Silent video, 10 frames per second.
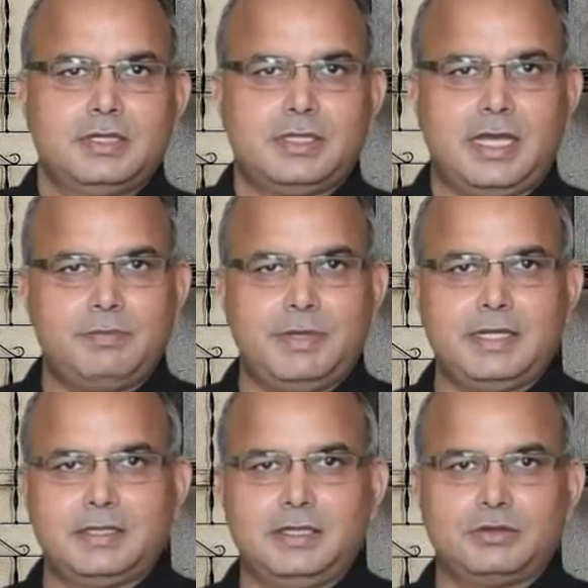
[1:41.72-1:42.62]
शहर में
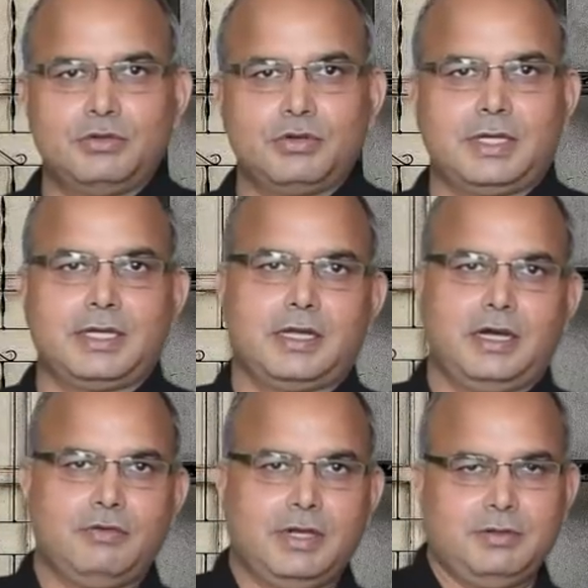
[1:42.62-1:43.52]
रहते हैं तो लोग कहेंगे
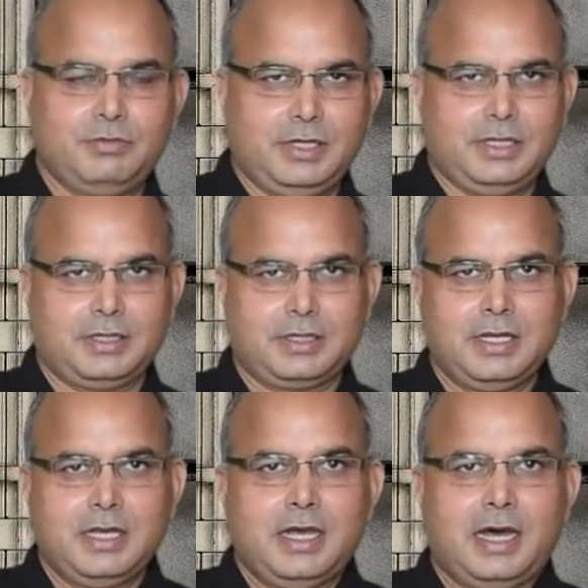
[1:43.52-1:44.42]
गांव वाले बुरे हैं
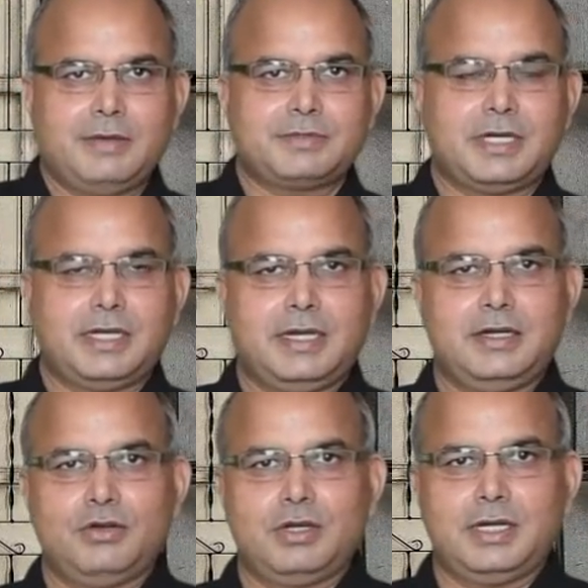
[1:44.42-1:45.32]
आप
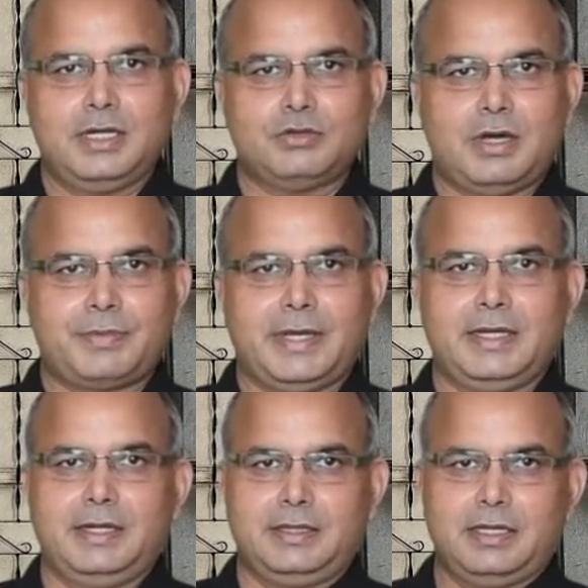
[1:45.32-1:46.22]
सरकारी नौकर हैं तो आप
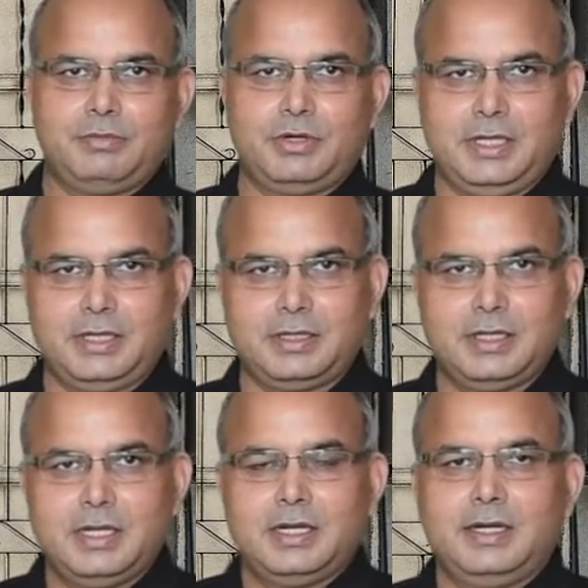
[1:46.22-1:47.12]
कहेंगे नेता बुरे हैं
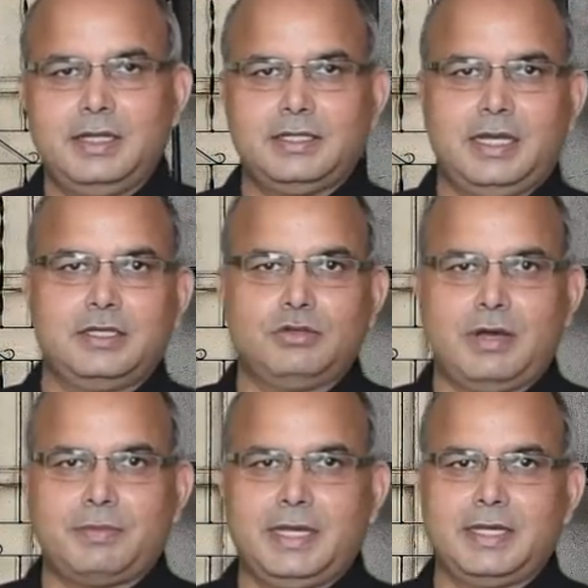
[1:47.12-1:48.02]
नेता हैं तो
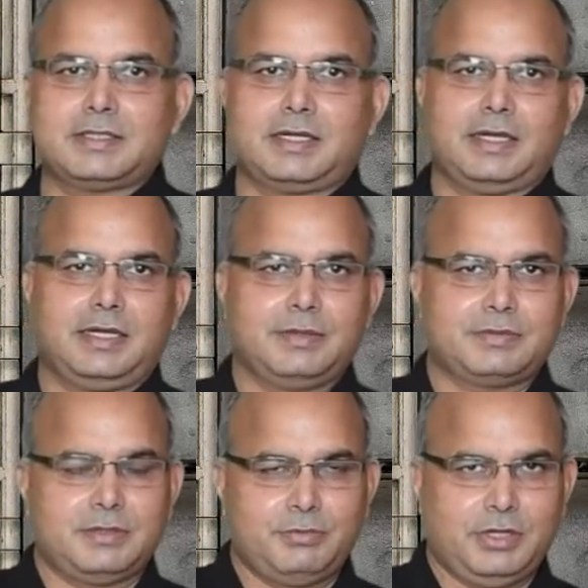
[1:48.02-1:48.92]
आप कहेंगे सरकारी
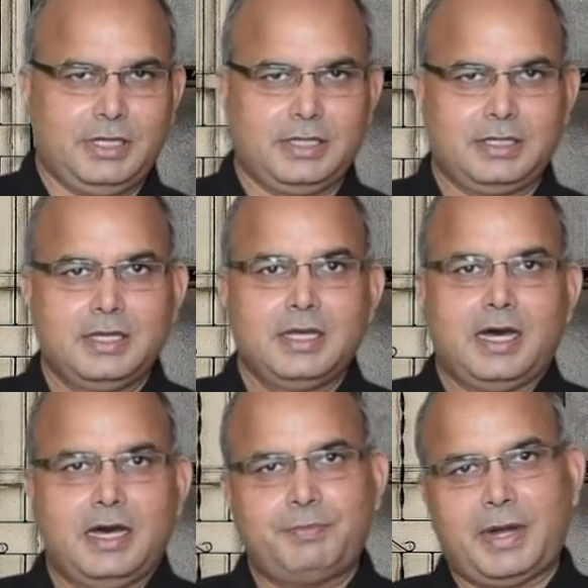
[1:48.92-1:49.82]
अफसर बुरे हैं
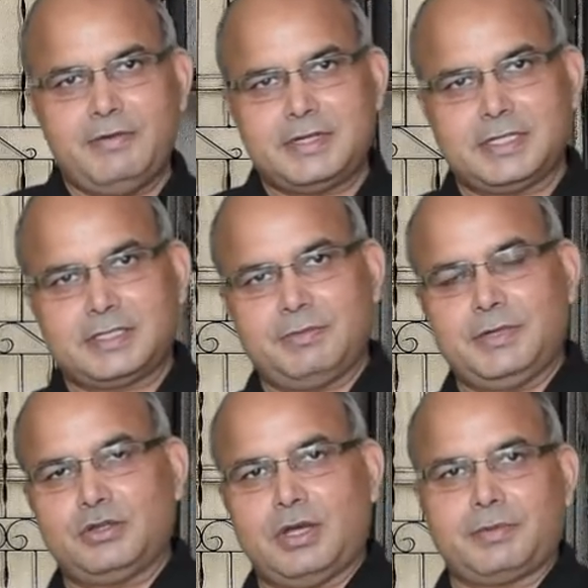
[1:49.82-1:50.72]
आप प्राइवेट सेक्टर
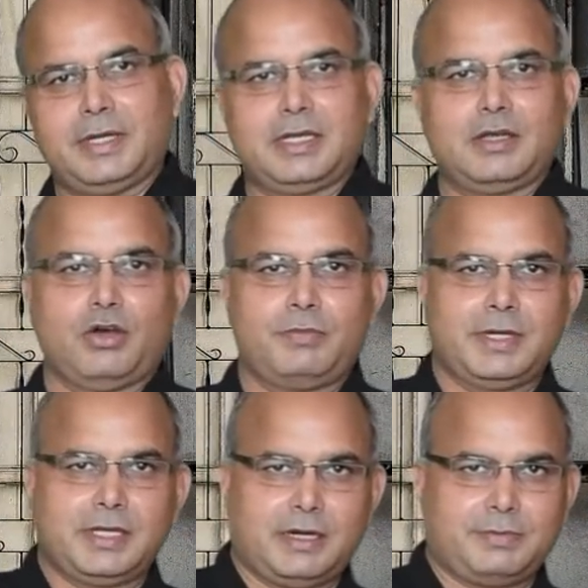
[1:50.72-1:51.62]
में हैं तो आप कहेंगे
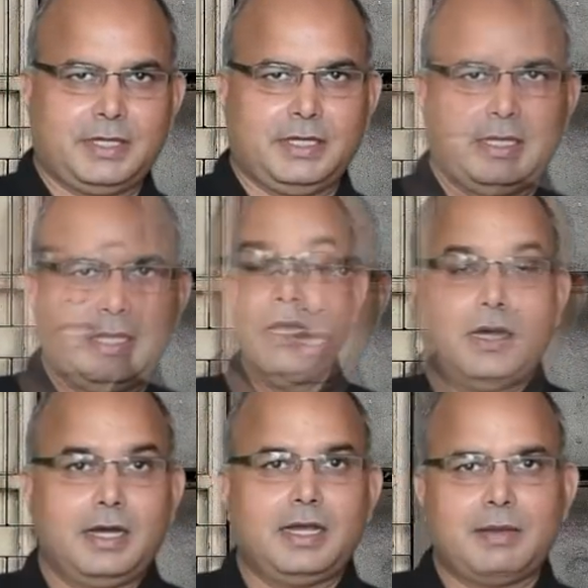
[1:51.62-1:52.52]
गवर्नमेंट करप्ट है
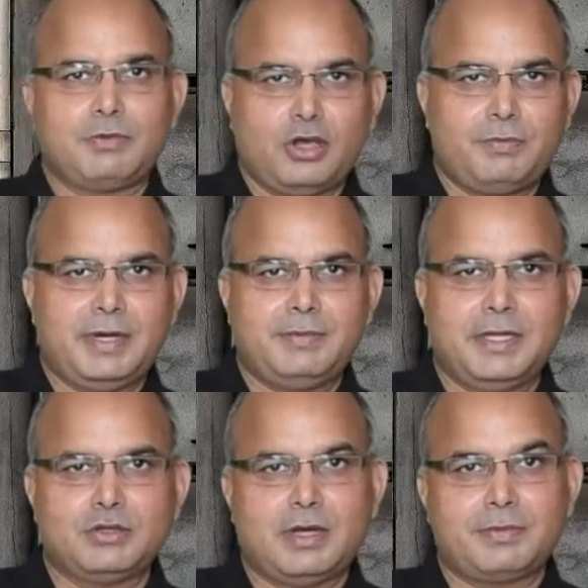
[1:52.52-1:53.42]
अगर आप गवर्नमेंट में
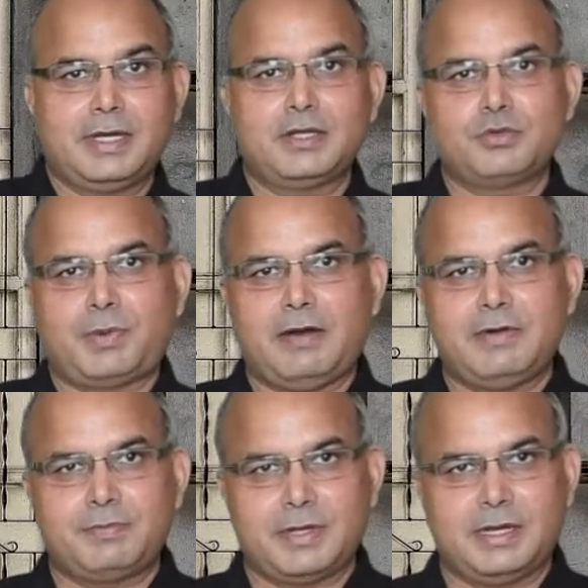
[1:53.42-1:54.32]
हैं तो आप कहेंगे जो
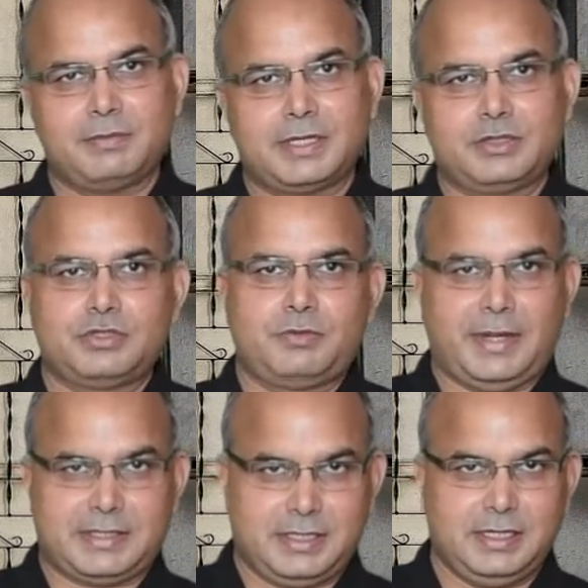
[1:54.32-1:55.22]
प्राइवेट में काम करते हैं सिर्फ
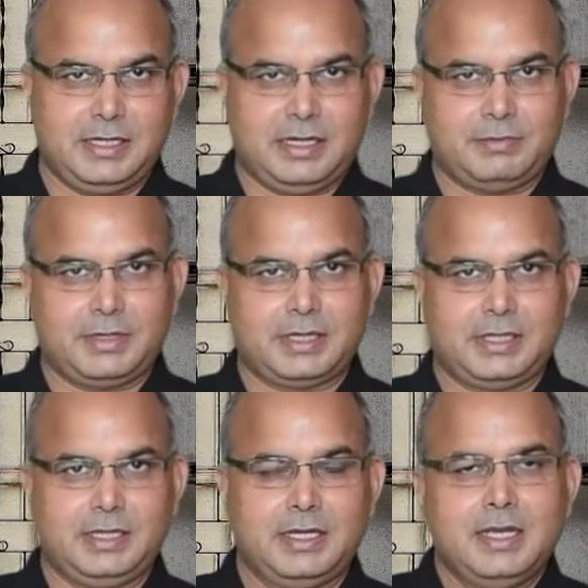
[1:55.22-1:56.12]
पैसे के लिए काम
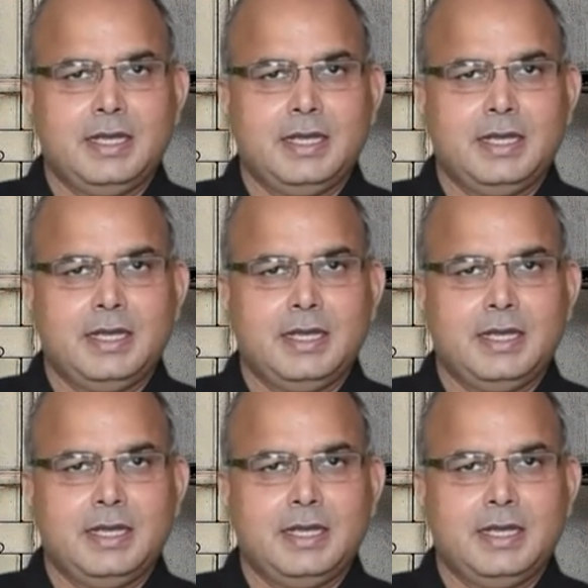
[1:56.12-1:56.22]
करते हैं